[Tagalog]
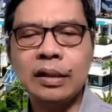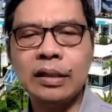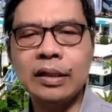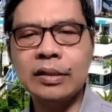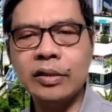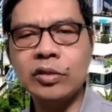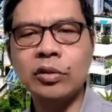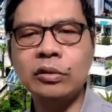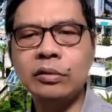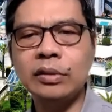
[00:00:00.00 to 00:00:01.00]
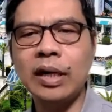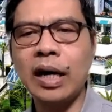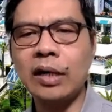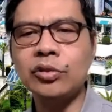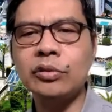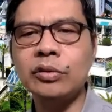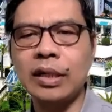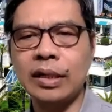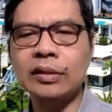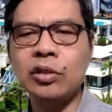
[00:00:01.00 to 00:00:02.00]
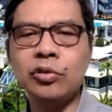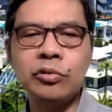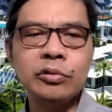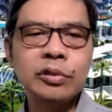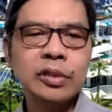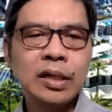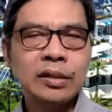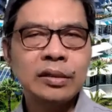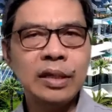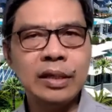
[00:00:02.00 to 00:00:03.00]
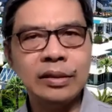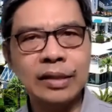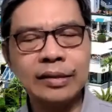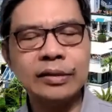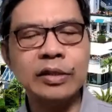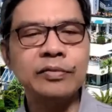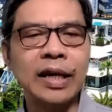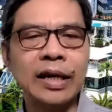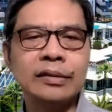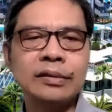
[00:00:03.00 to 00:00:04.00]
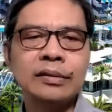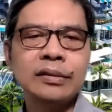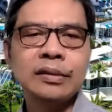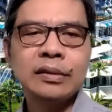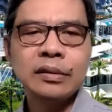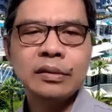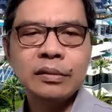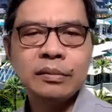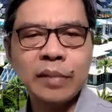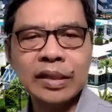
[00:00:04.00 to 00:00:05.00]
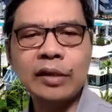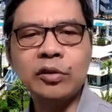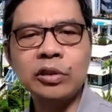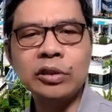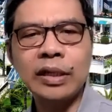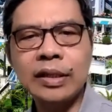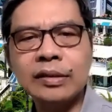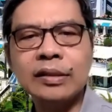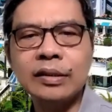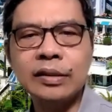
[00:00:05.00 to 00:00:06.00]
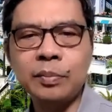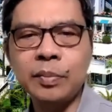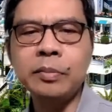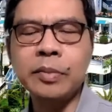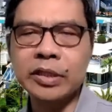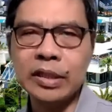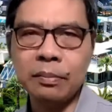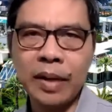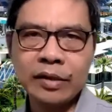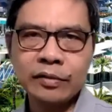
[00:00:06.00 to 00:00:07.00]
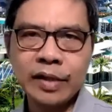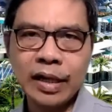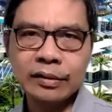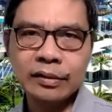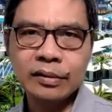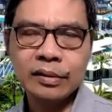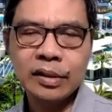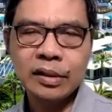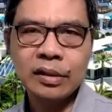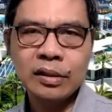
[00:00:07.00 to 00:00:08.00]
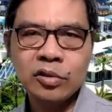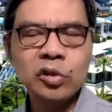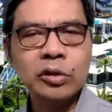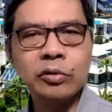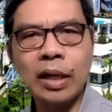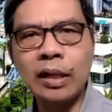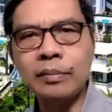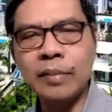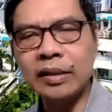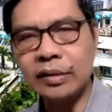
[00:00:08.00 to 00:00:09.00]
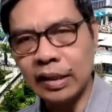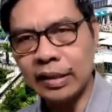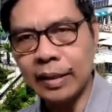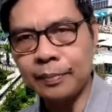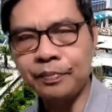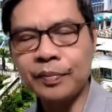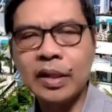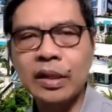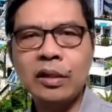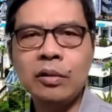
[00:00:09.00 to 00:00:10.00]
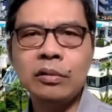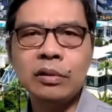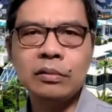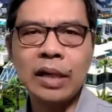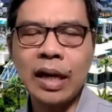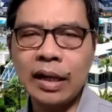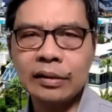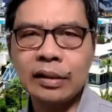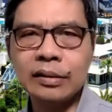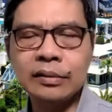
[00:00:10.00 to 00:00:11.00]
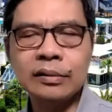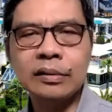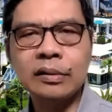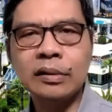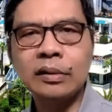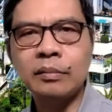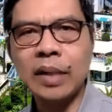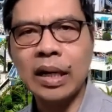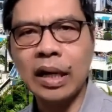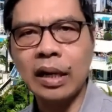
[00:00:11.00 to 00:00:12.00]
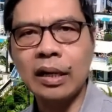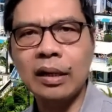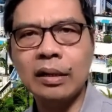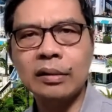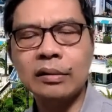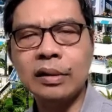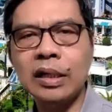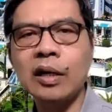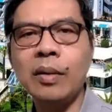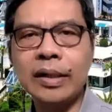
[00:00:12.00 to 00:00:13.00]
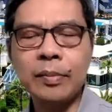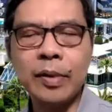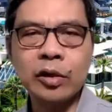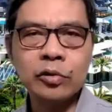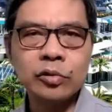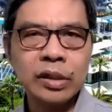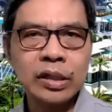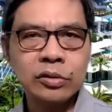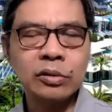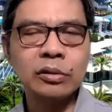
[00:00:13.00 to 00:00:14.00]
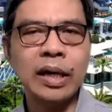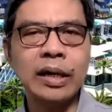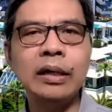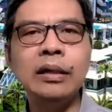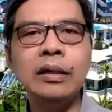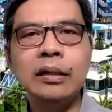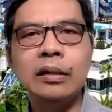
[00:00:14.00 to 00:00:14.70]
And as a result, their actions and attitudes did not reflect but had contradicted the purpose and plan of God. So naturalmente na yung lahat ng mga ginagawa ni Panginoong Kristo ay